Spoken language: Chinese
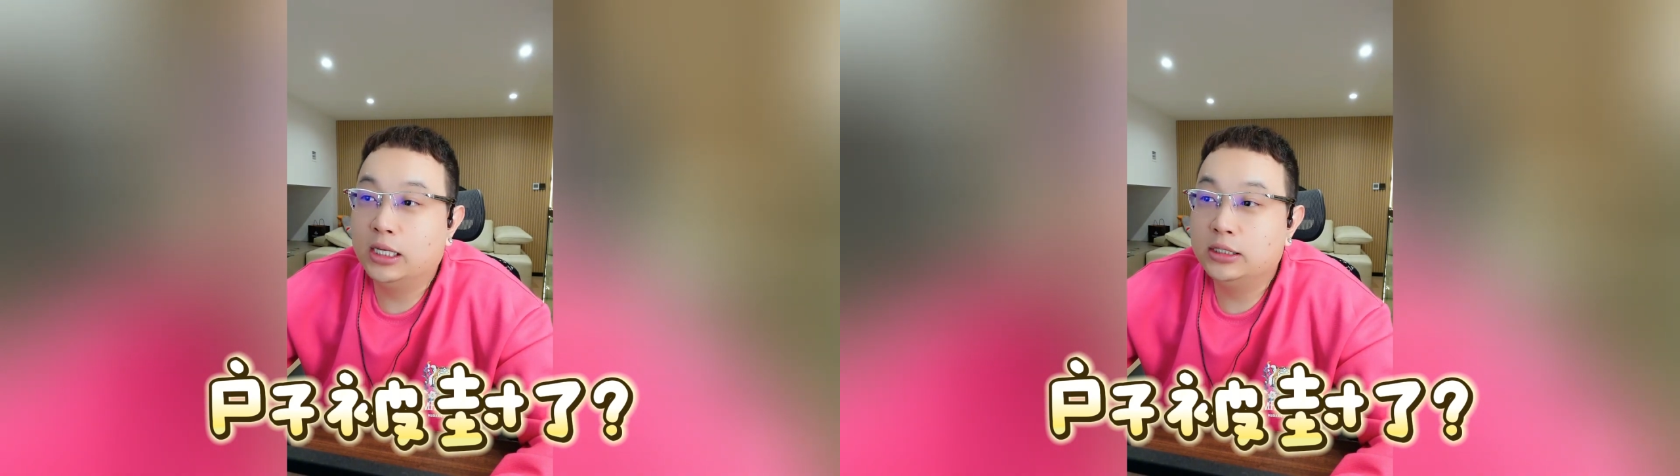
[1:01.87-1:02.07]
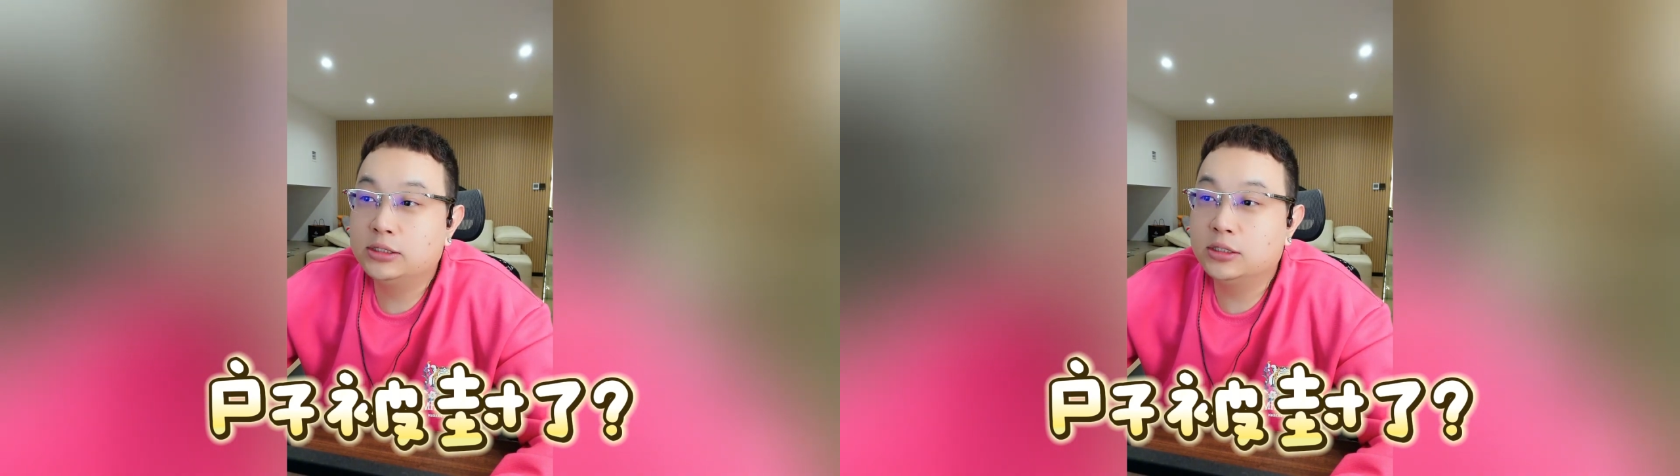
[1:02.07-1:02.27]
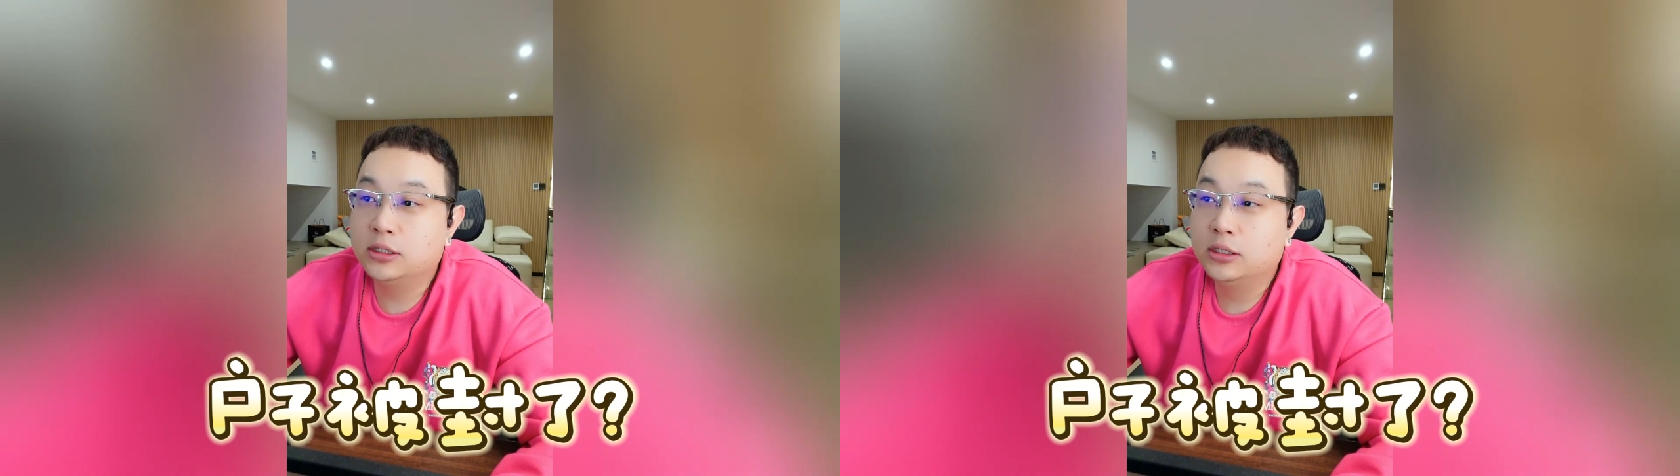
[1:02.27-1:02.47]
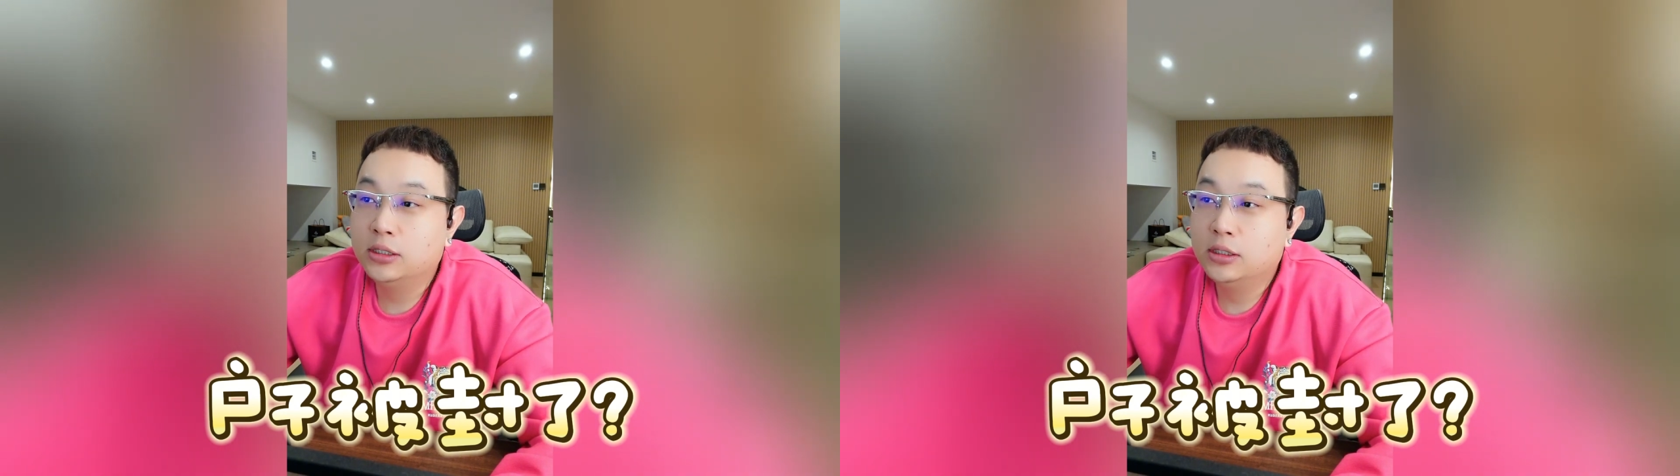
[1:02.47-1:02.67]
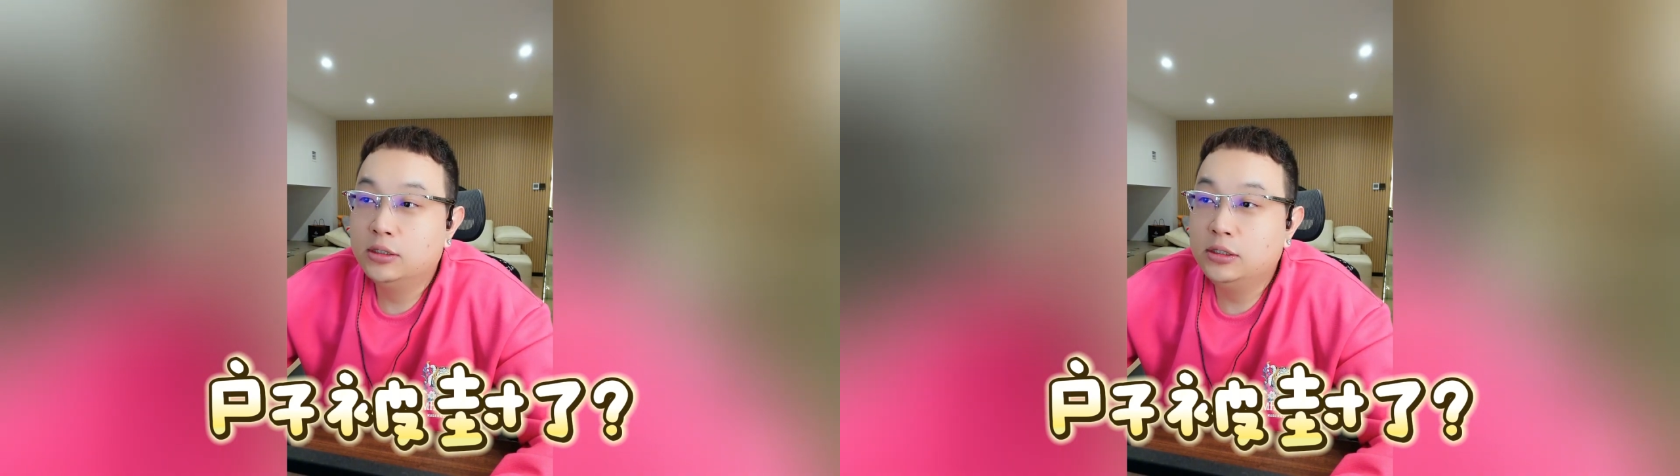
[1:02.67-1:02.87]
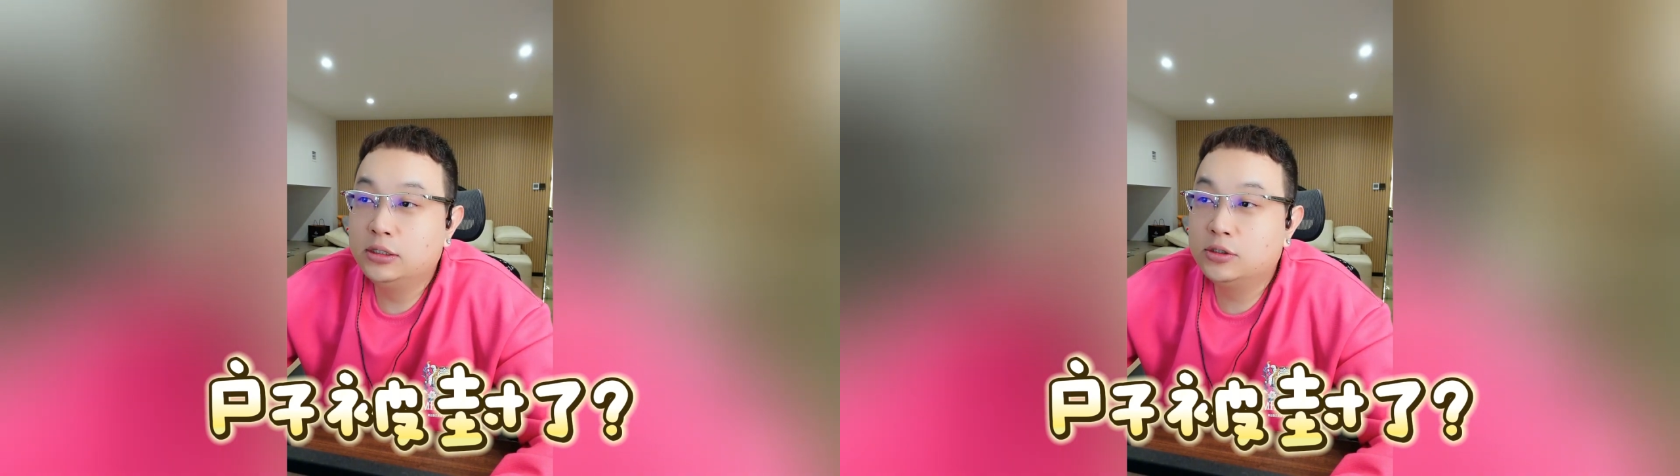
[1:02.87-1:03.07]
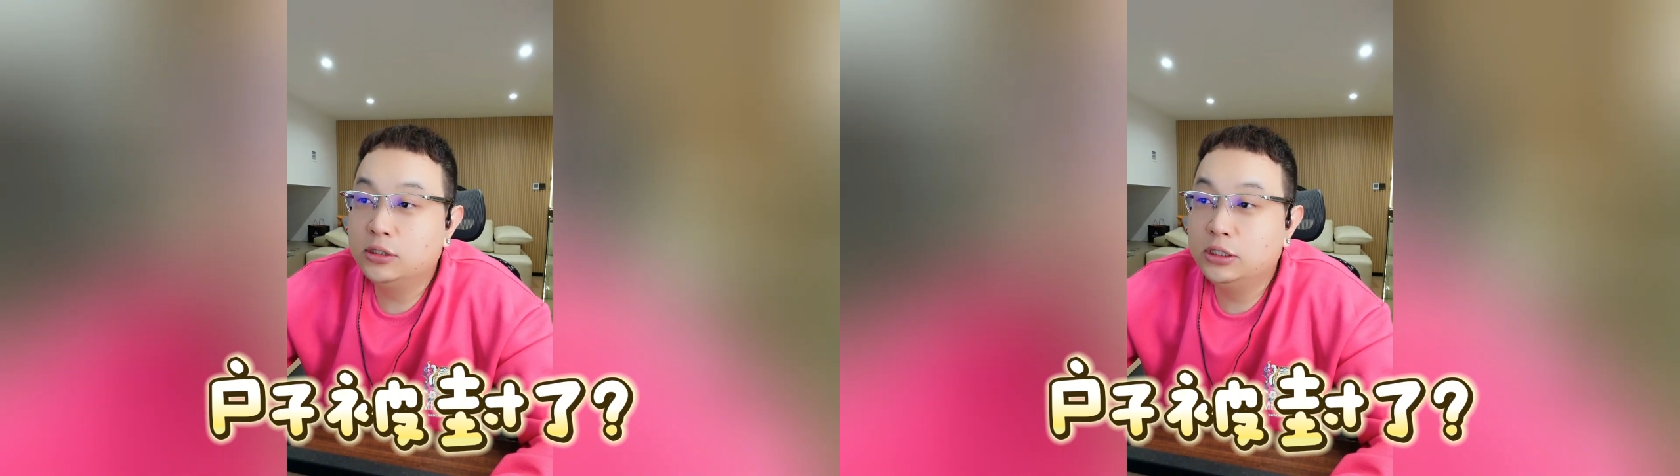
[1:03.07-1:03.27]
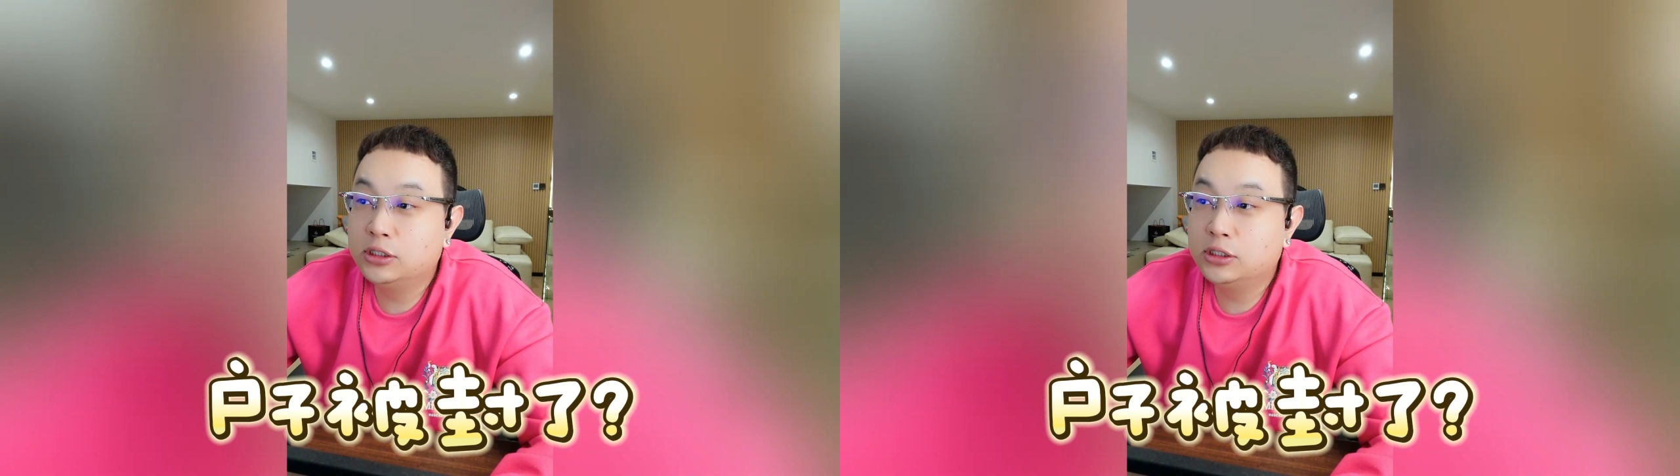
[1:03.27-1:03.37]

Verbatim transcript: 没有，我没放，我啥都没有。